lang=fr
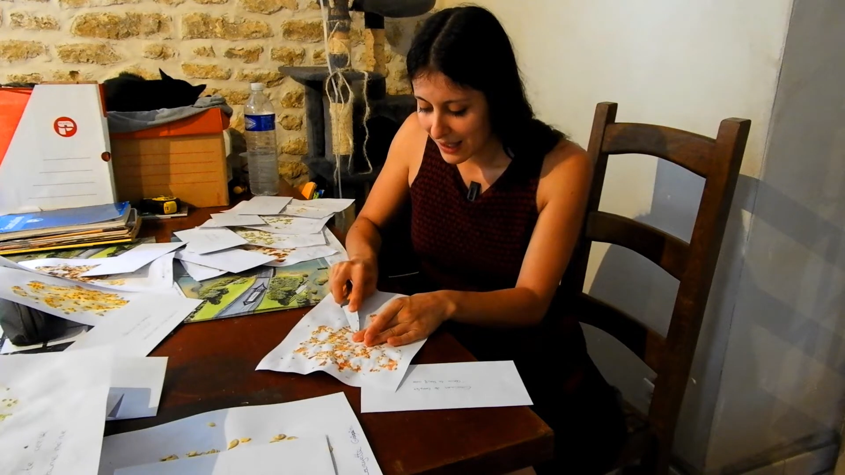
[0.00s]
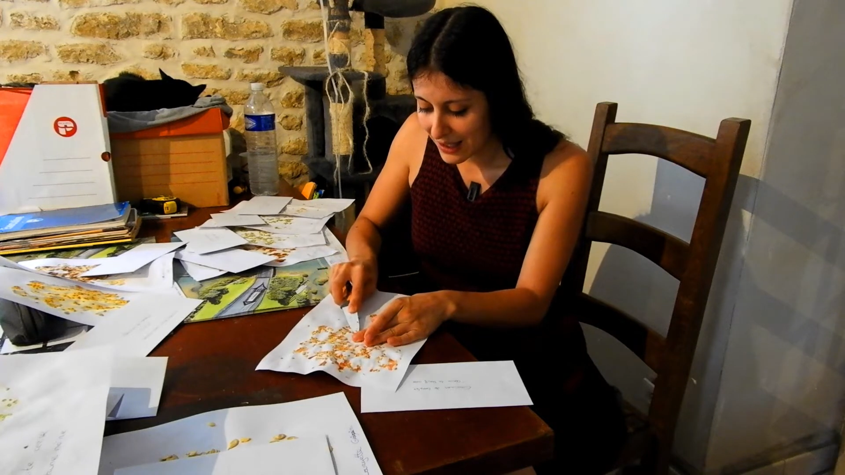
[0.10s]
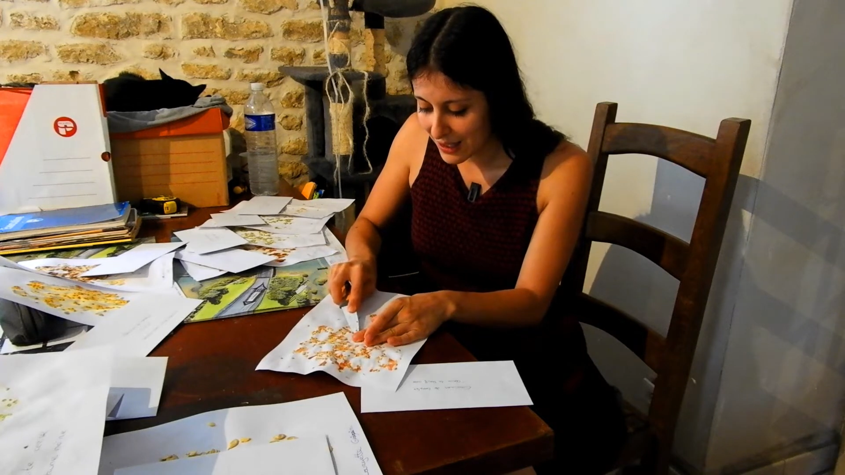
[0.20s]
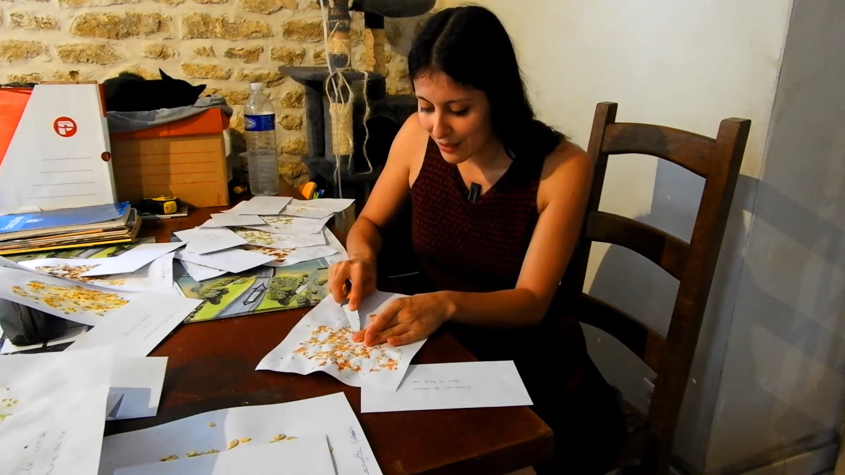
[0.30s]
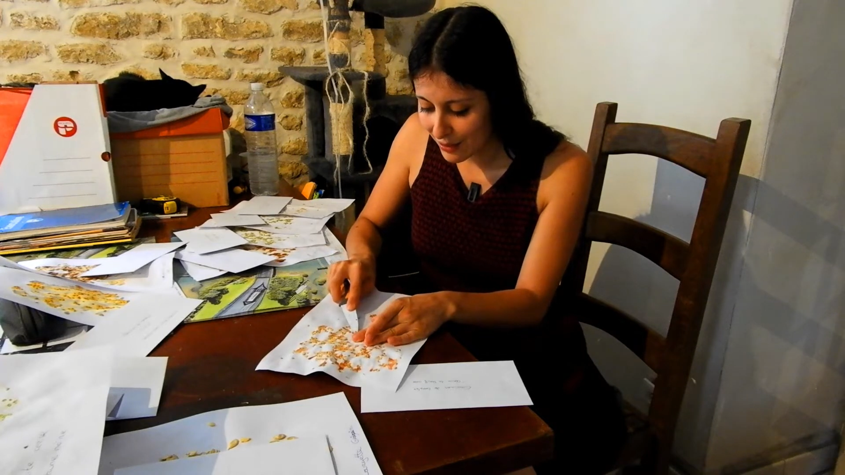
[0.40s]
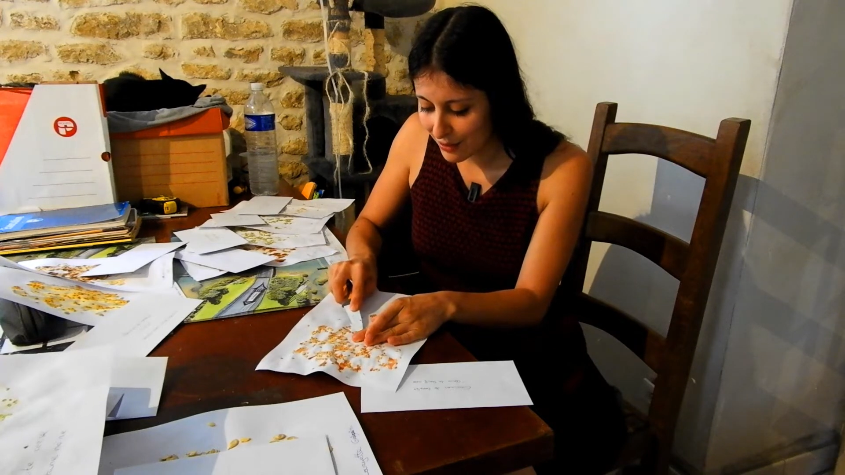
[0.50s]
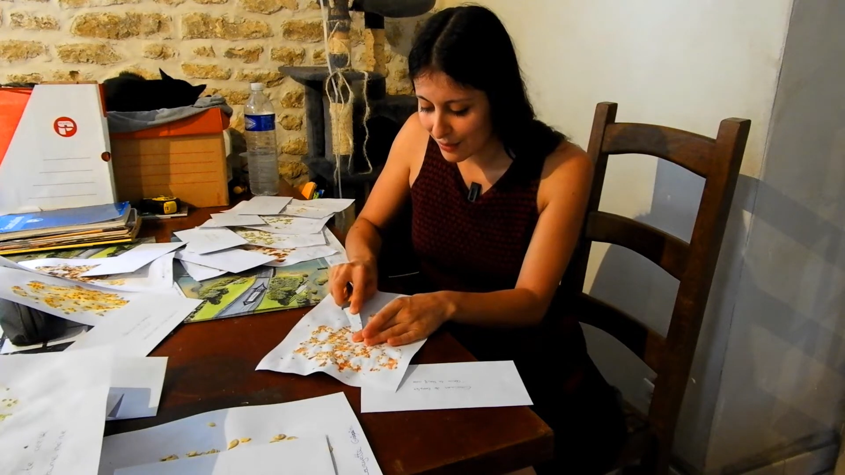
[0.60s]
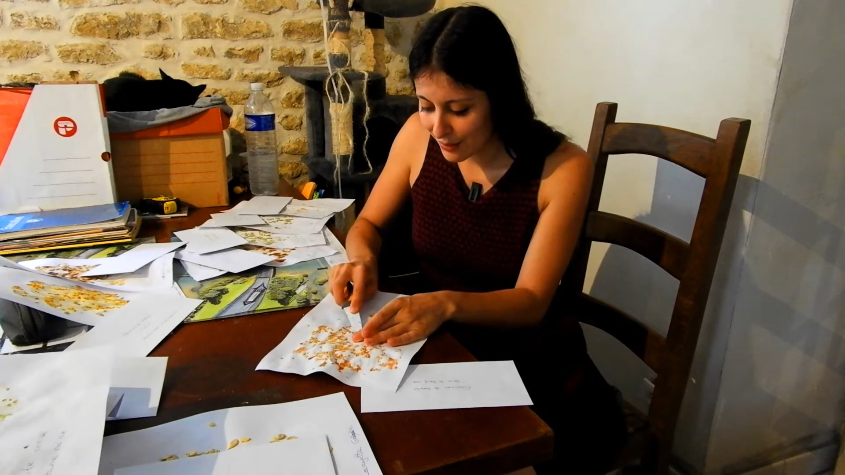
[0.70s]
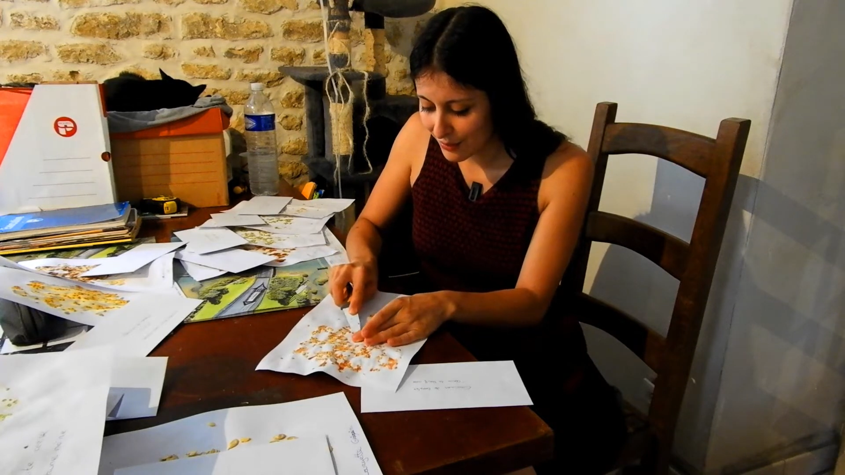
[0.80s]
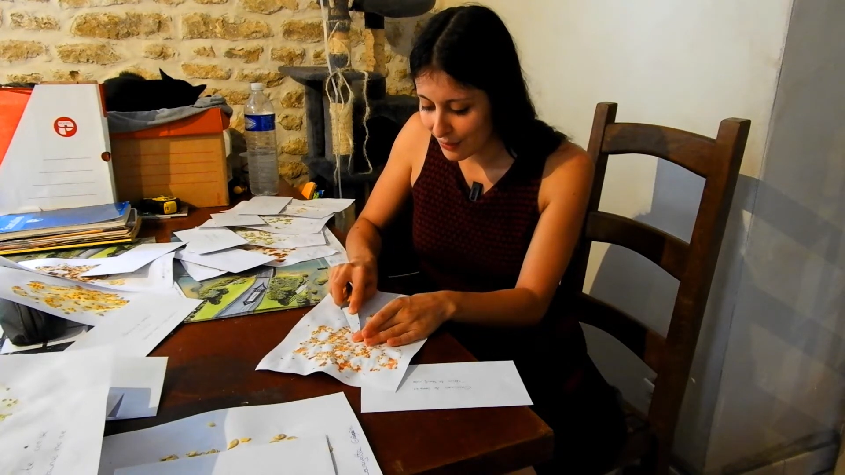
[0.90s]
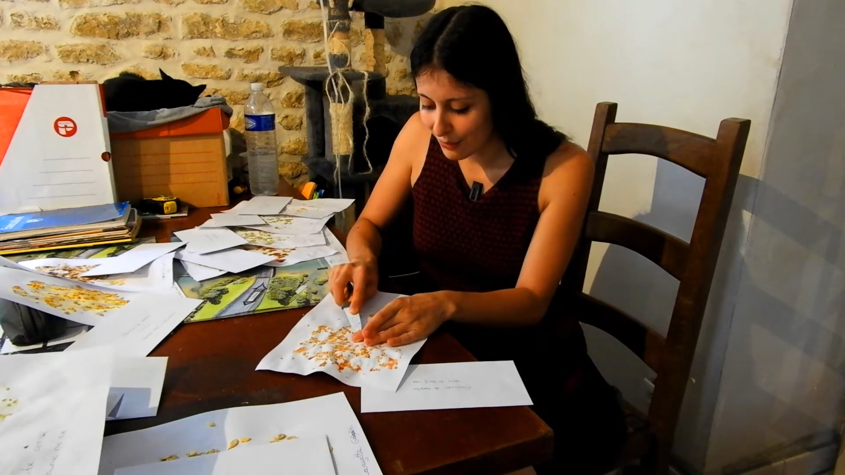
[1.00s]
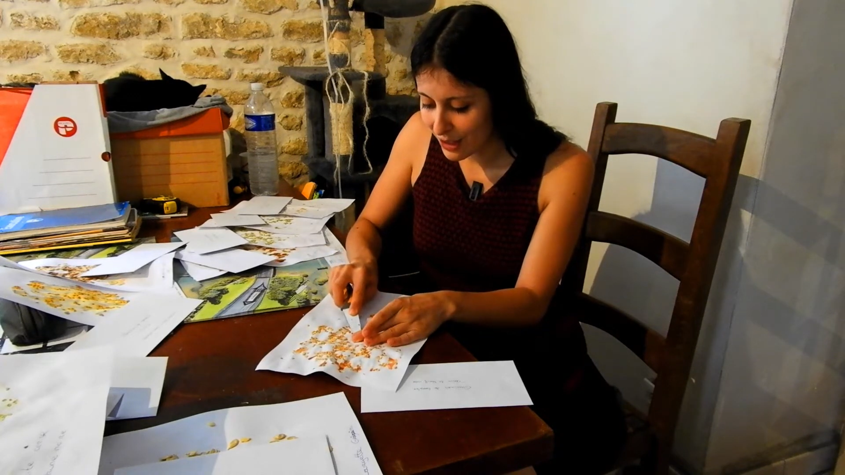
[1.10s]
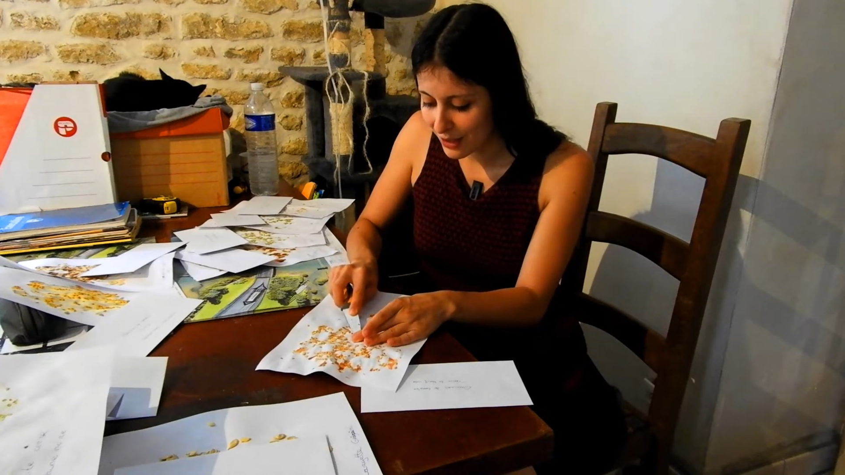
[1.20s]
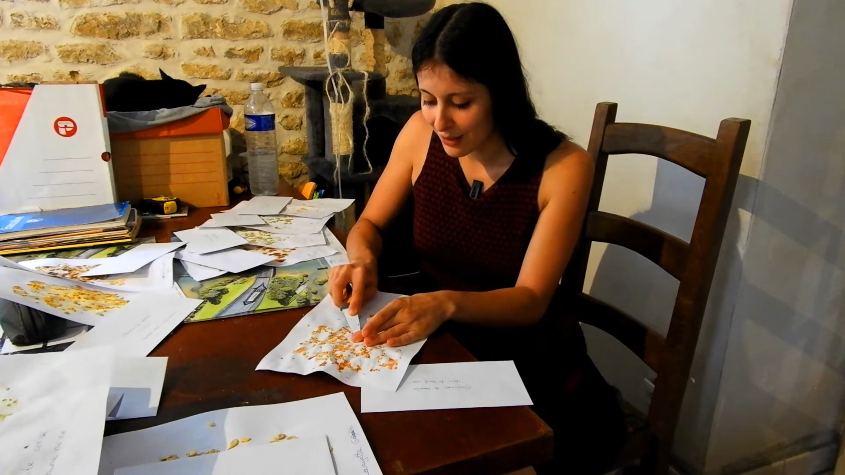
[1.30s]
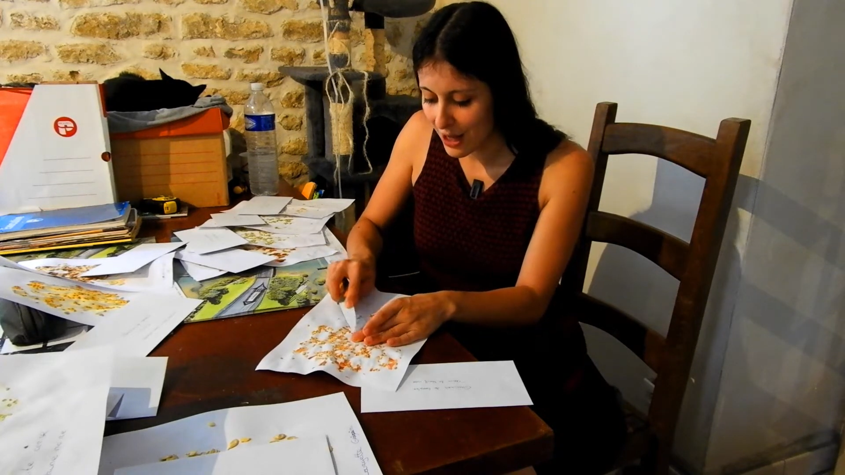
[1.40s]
Et euh, voilà,